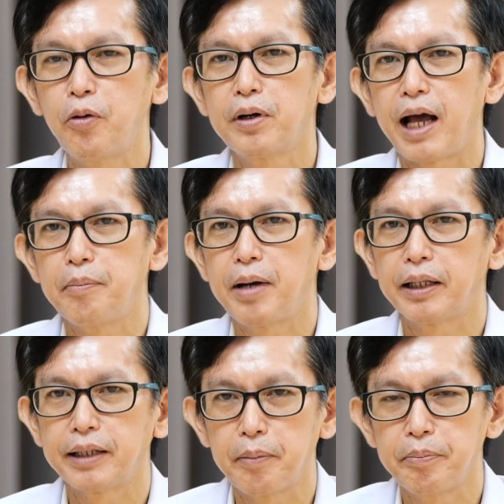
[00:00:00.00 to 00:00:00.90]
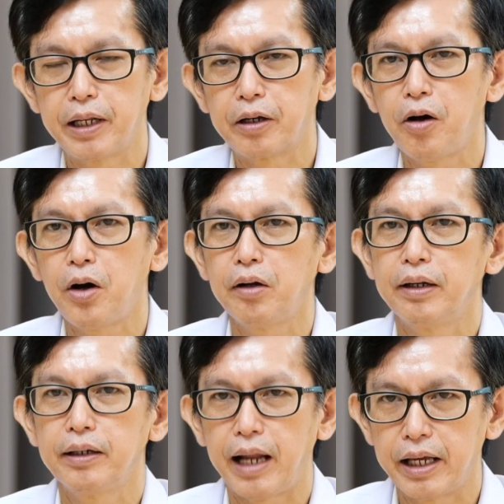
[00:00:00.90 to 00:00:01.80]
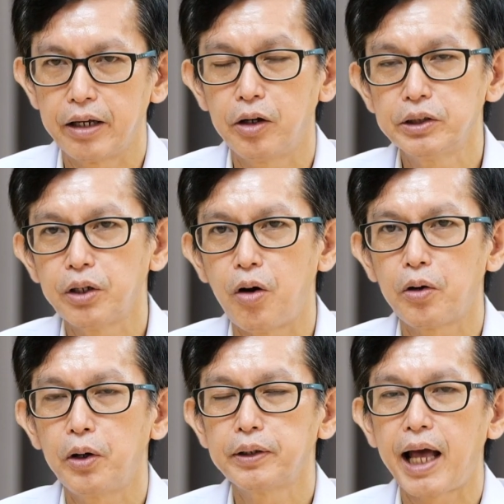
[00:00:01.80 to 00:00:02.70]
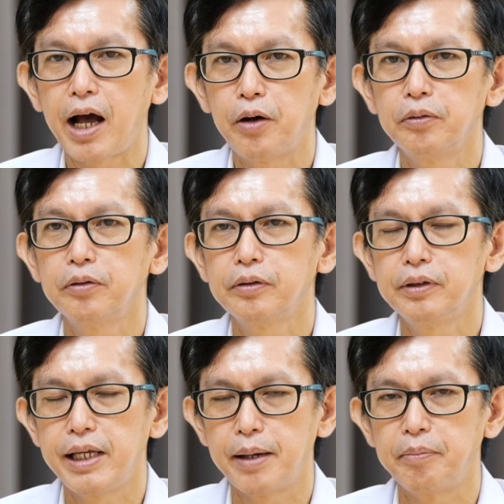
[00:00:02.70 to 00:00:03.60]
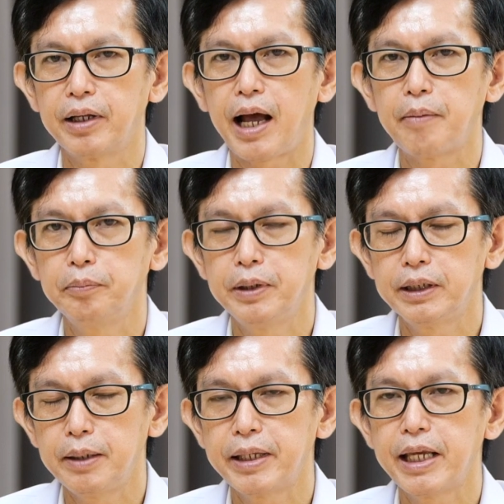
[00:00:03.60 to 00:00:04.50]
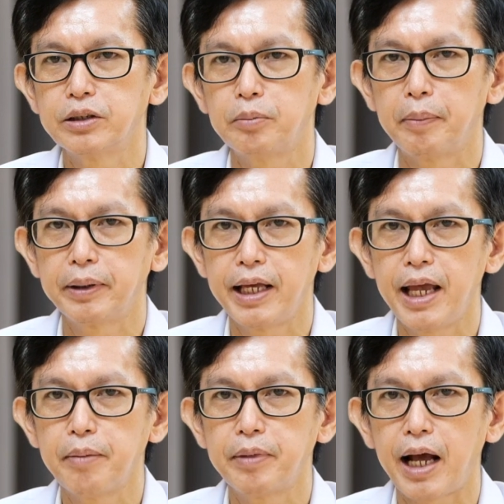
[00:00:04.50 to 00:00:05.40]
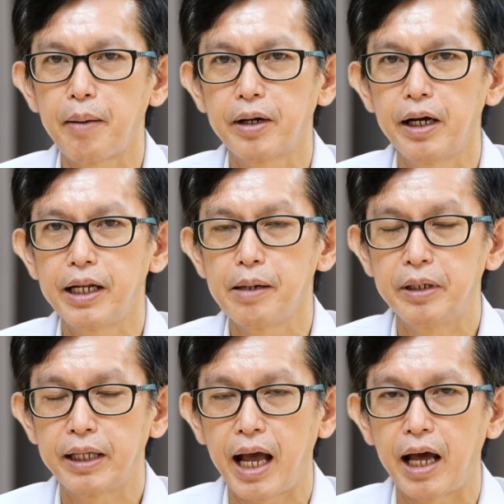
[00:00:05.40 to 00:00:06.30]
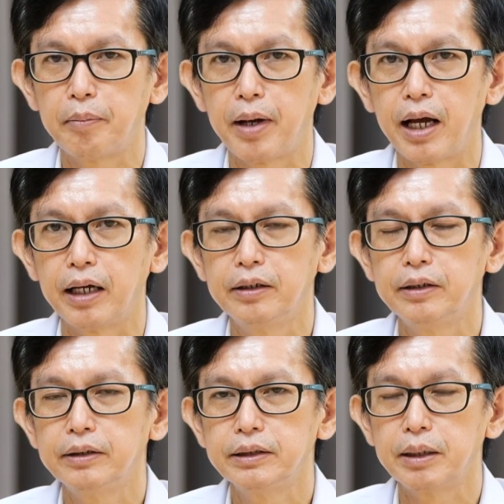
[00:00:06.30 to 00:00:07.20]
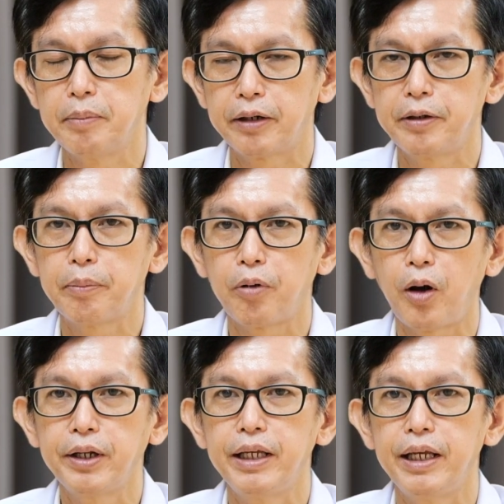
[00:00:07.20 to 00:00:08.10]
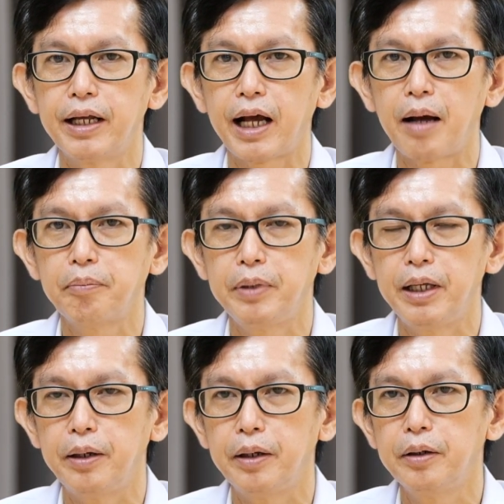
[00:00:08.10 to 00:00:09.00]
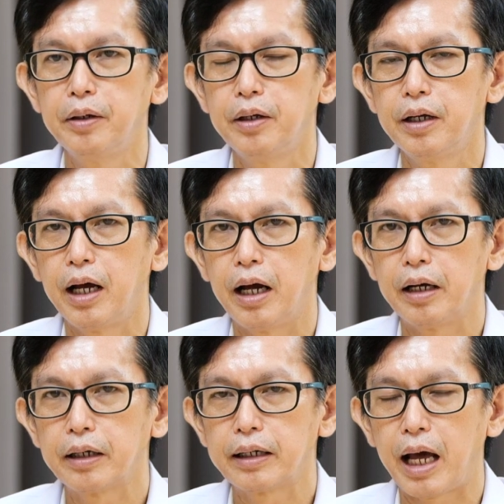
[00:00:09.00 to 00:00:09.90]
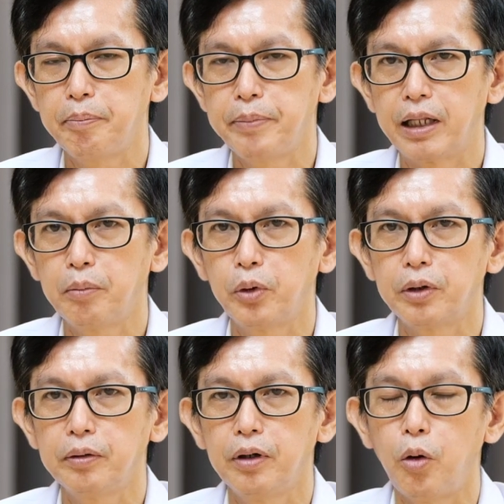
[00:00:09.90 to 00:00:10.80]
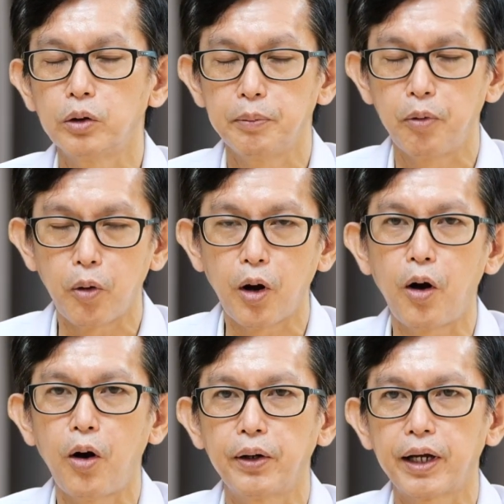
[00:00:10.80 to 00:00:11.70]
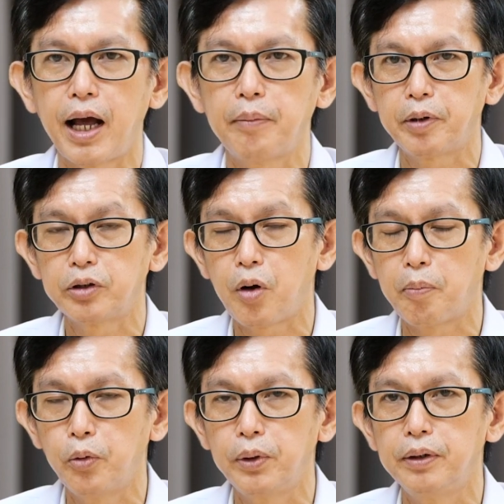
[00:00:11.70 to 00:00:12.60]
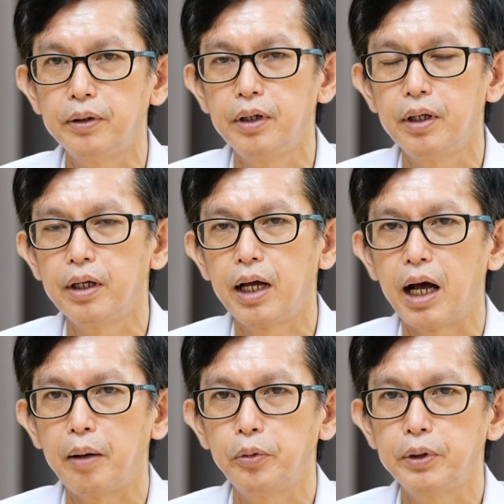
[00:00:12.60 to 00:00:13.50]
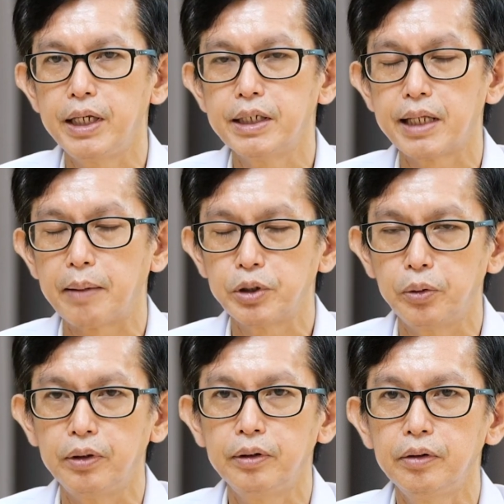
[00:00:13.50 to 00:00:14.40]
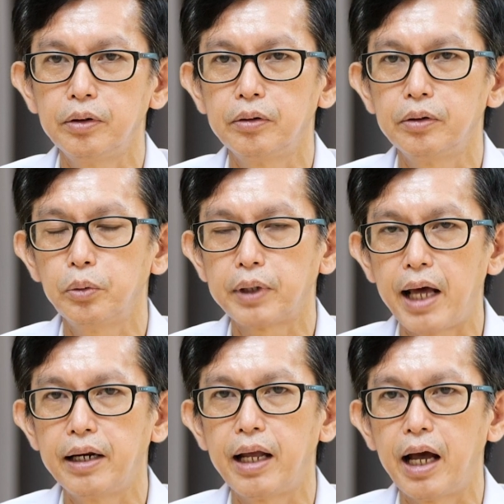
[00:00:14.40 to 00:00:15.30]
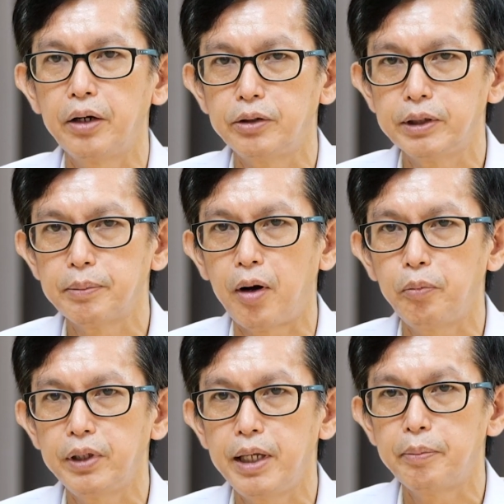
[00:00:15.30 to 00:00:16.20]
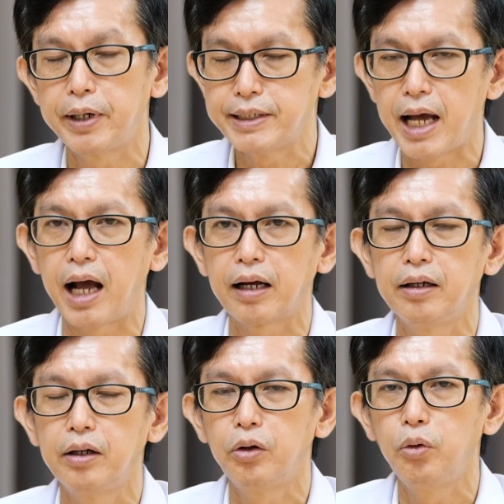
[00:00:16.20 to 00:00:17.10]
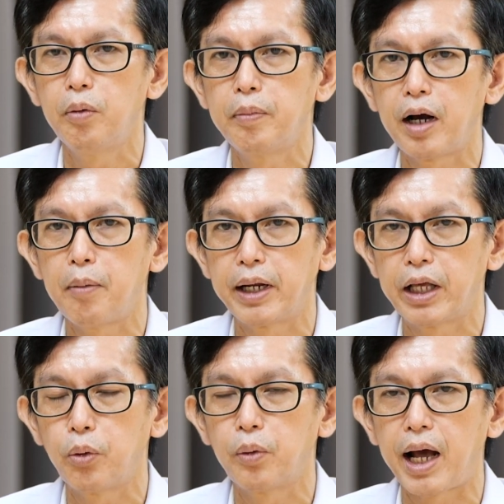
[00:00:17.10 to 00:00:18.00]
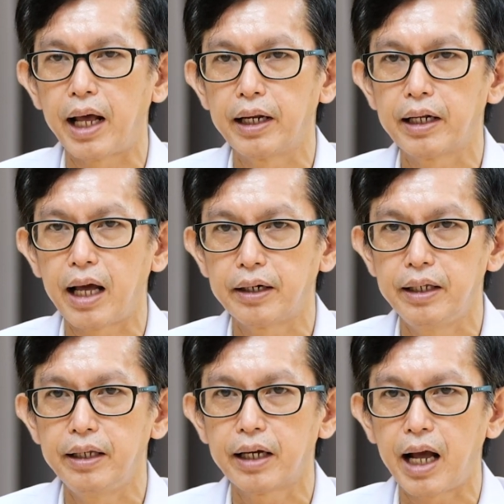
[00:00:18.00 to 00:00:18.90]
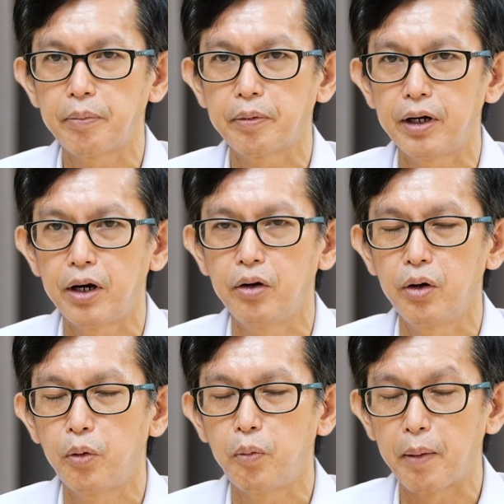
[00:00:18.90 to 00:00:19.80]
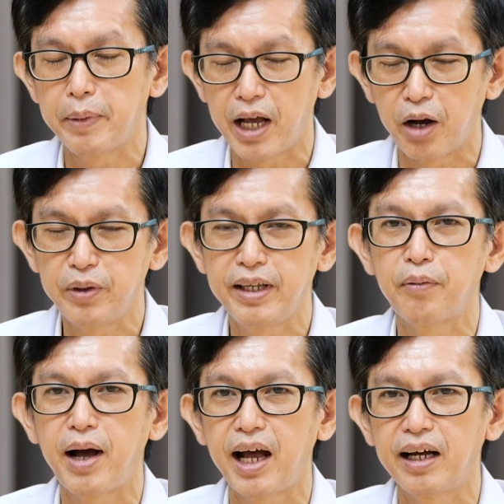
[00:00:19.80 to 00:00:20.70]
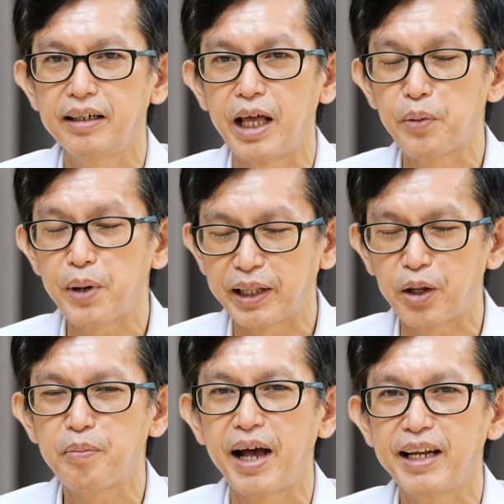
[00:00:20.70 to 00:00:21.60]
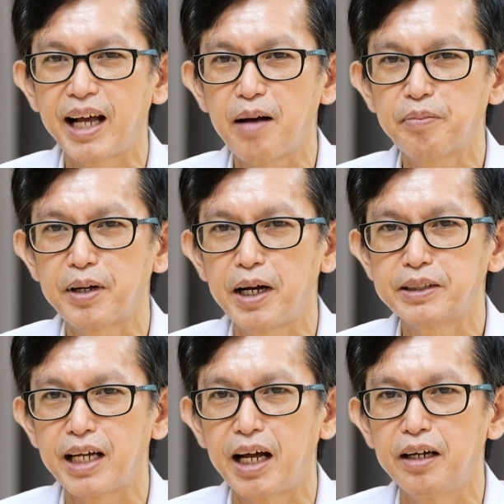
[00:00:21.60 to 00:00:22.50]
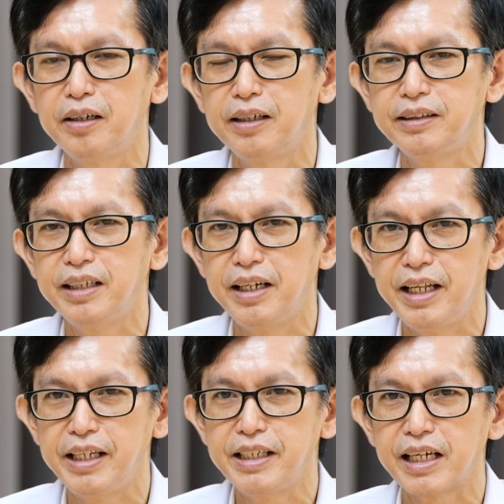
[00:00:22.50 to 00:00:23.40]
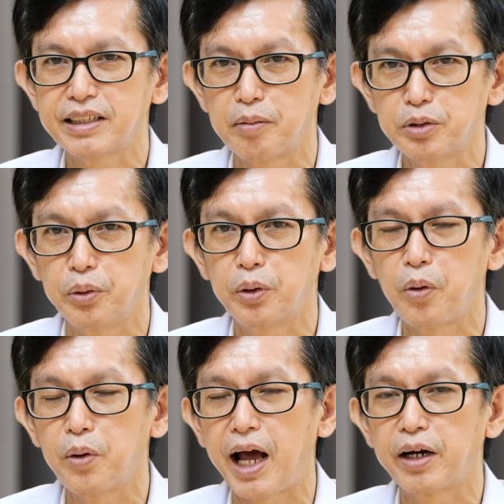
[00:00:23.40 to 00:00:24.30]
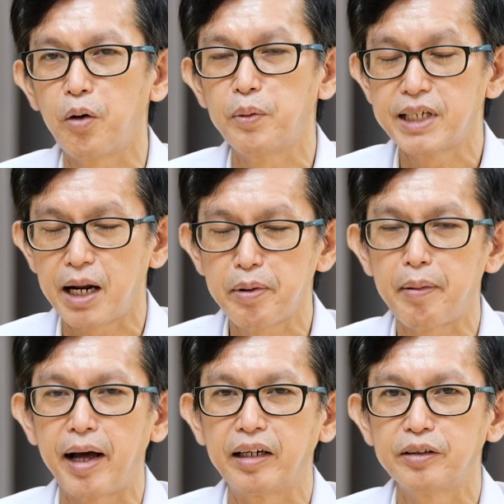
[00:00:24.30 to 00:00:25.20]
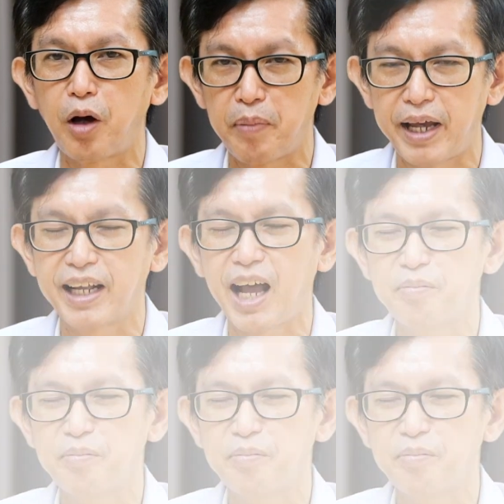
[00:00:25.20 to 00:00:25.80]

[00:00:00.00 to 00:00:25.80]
โครงการผ่าตัดเปลี่ยนข้อไหล่ข้อศอกข้อเท้าเทียมนะครับ เพื่อเทิดพระเกียรติสมเด็จพระเทพนะครับ ก็ได้ดำเนินการมาสำเร็จเรียบร้อยดีนะครับ มีการเปลี่ยนทั้งหมด 66 ข้อนะคก็ต้องขอบคุณผู้ที่สนับสนุนทุกท่านนะฮะโดยเฉพาะผู้ที่บริจาคร่วมเข้ามาในโครงการในครั้งนี้นะครับ ก็หวังเป็นอย่างยิ่งว่าในโอกาสต่อไปนะครับ ก็จะยินดีที่จะสนับสนุนโครงการของวิชาลพิวัาต่อไปนะค